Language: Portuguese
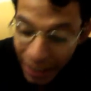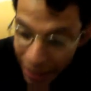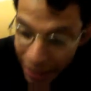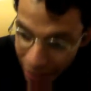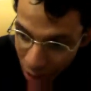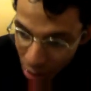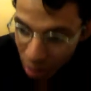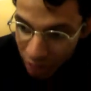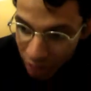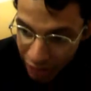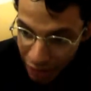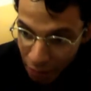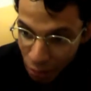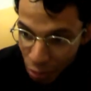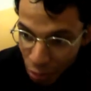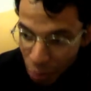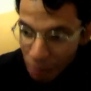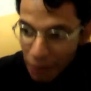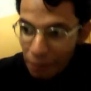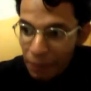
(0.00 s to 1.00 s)
Então nós
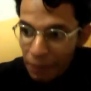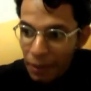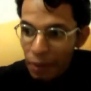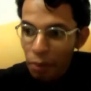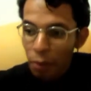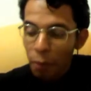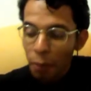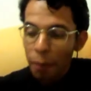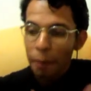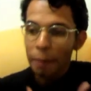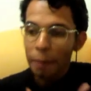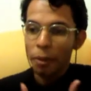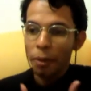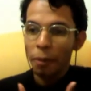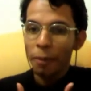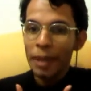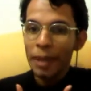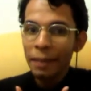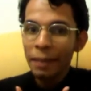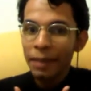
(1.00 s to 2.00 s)
temos um primeiro
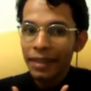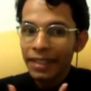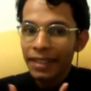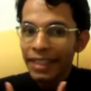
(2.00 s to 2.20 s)
problema